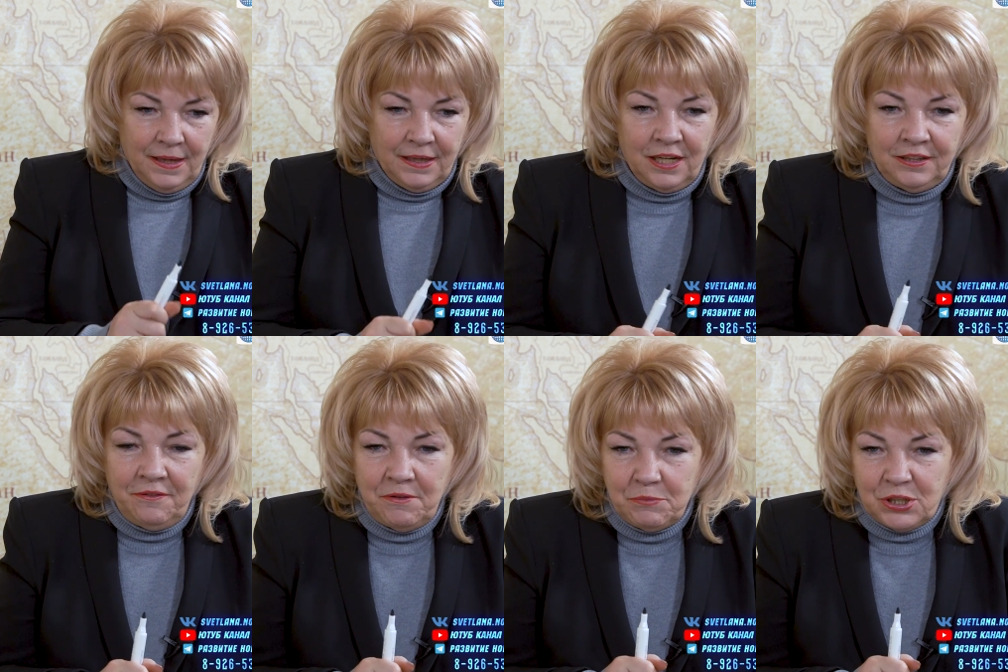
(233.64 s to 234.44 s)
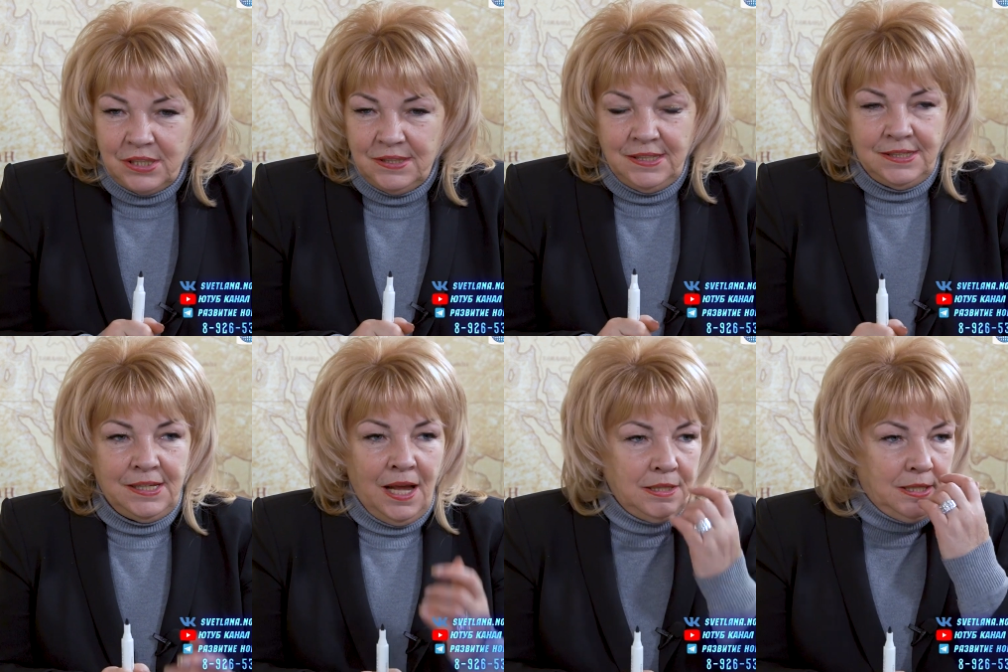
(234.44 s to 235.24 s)
когда вам
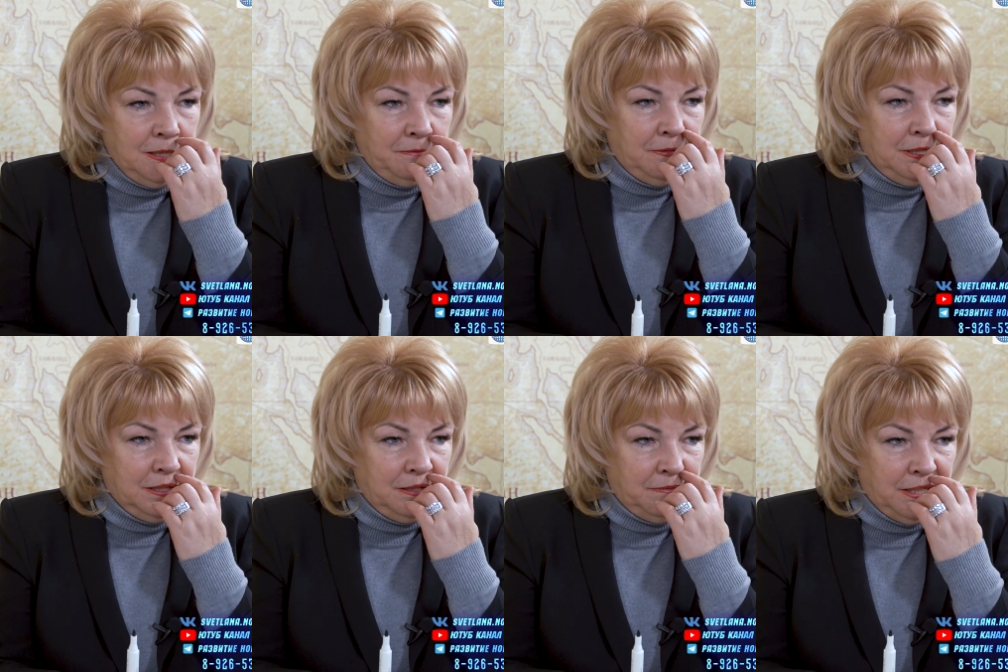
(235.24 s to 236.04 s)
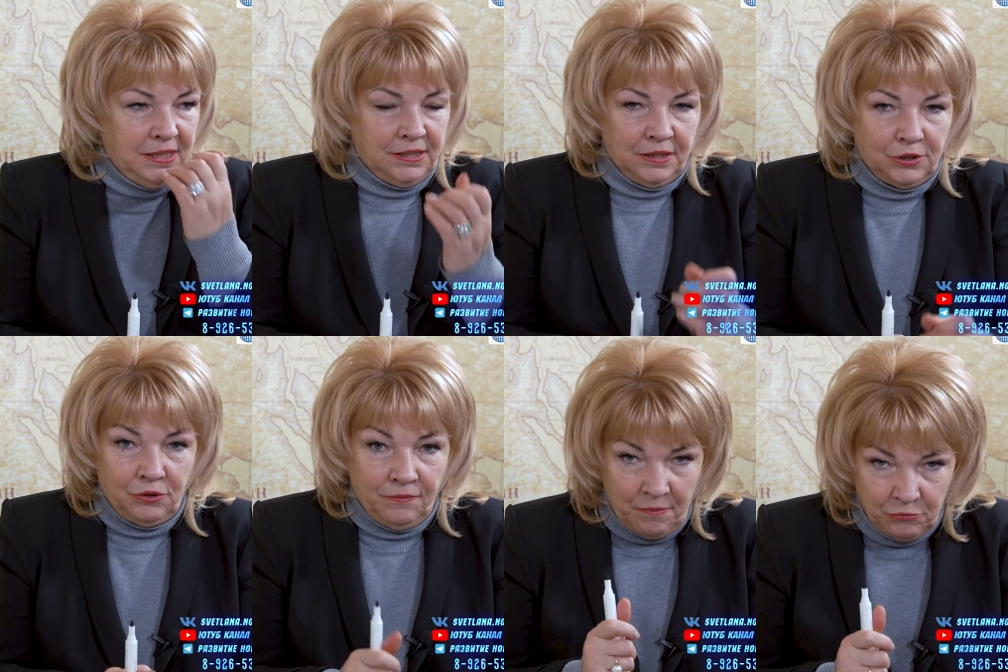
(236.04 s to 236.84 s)
60, и вы говорите,
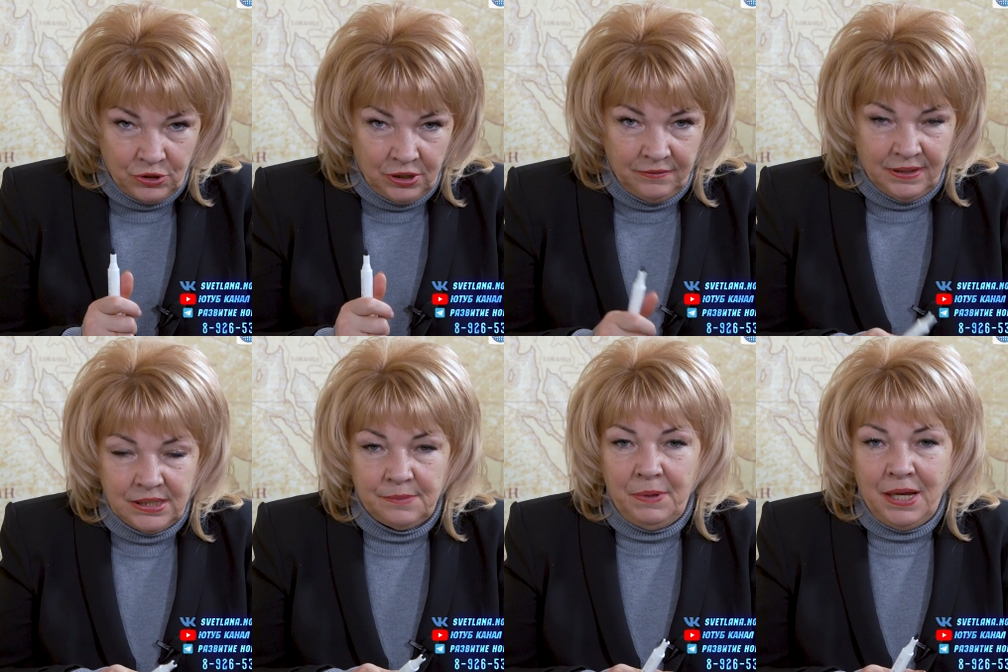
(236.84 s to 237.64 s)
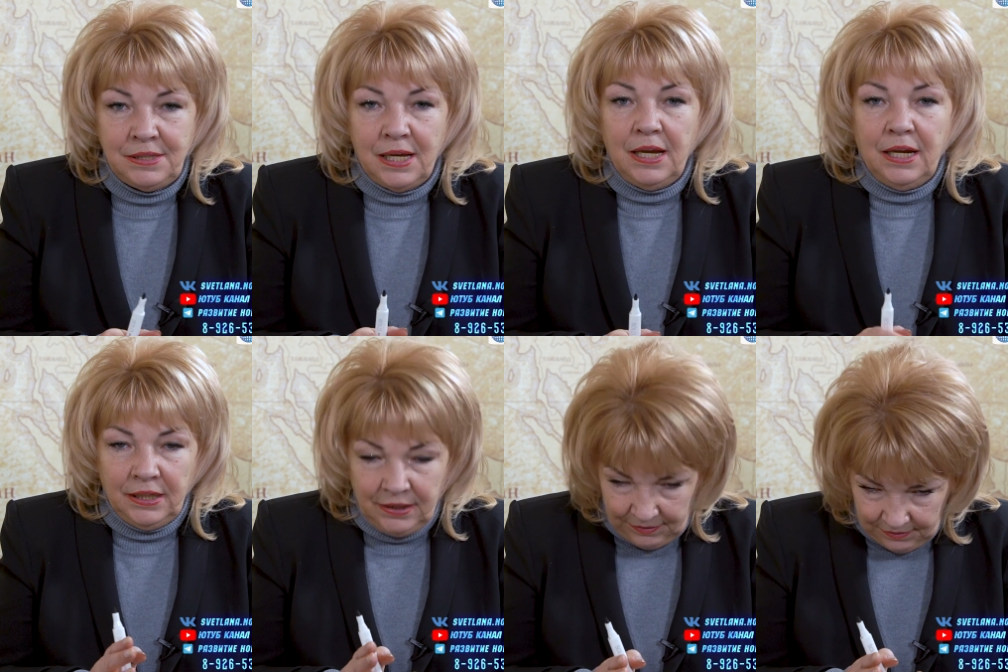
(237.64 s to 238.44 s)
что вам нужно 25,
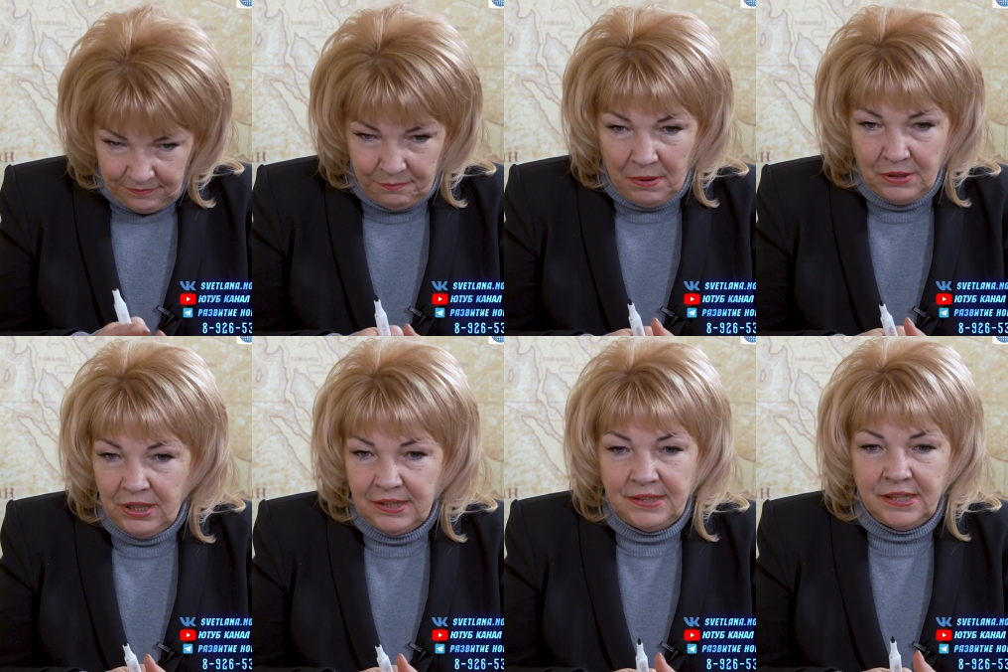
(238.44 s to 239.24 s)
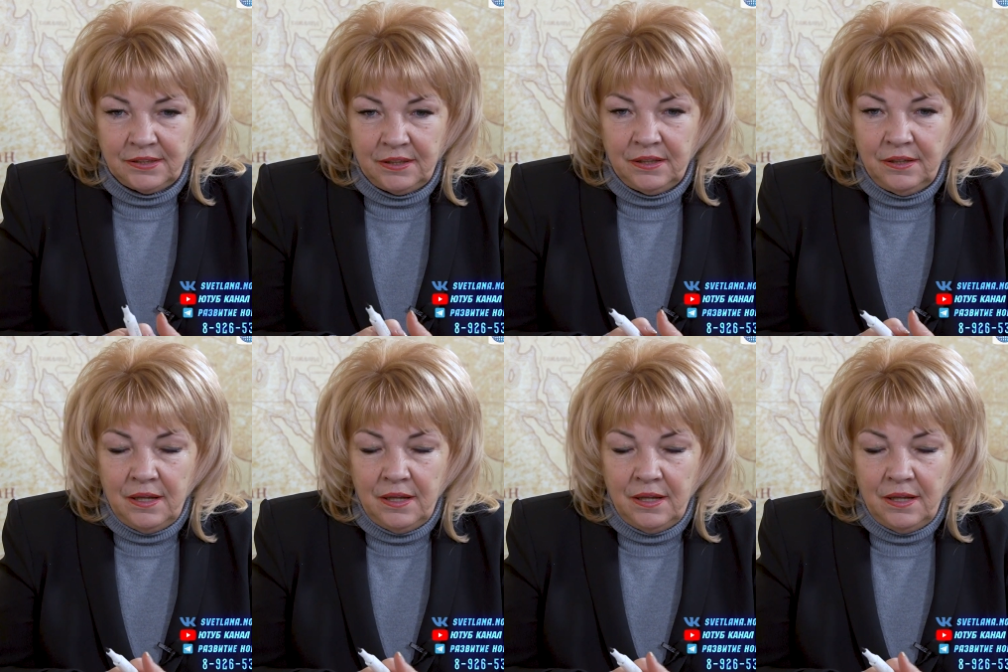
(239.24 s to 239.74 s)
это вполне естественно.